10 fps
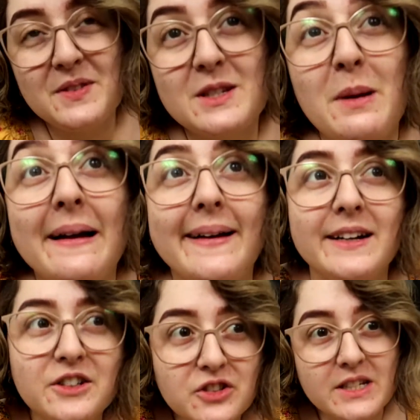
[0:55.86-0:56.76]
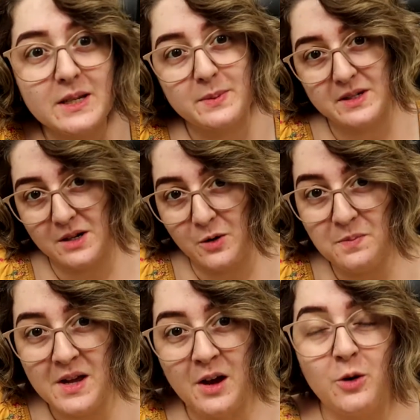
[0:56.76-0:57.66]
se vai ser uma grande
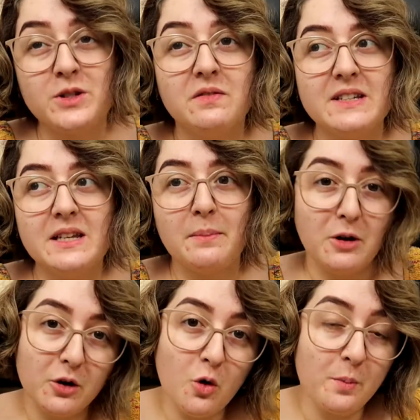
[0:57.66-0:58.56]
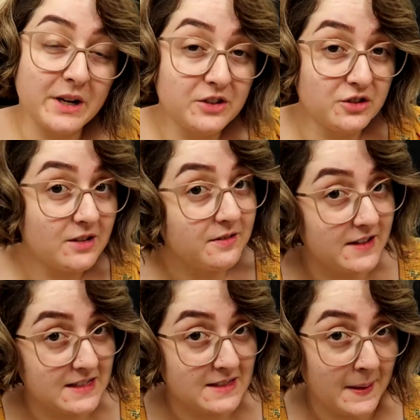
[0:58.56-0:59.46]
decepção ou se vai ser a melhor compra que a gente já fez.